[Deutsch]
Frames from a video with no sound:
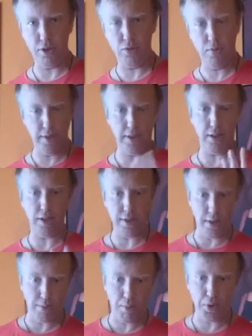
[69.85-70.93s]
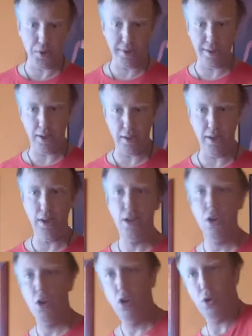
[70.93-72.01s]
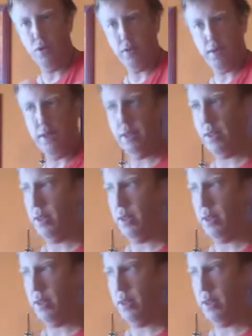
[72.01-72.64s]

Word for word: und vielleicht auch selber möglich kann. Und das andere